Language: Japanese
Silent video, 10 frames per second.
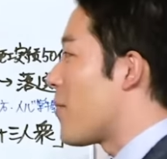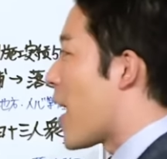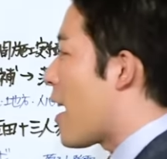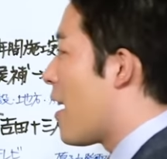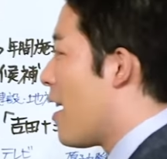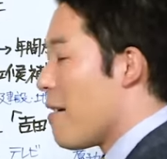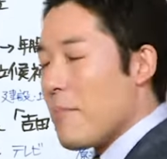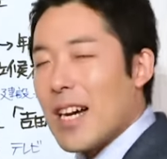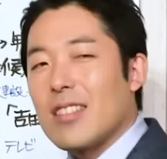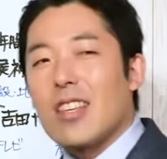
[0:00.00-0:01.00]
ね。
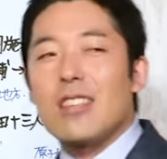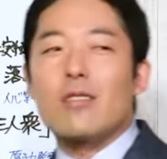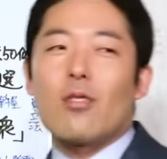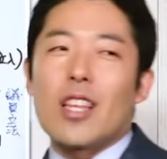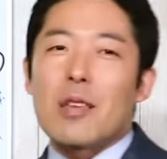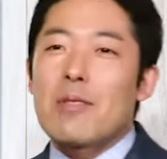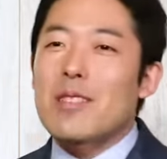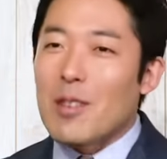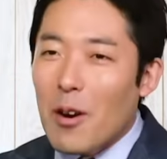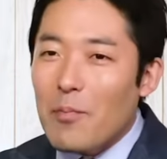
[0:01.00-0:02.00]
まずヒストリーいきま
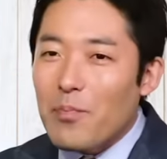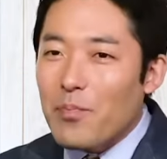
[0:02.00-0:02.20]
すよ。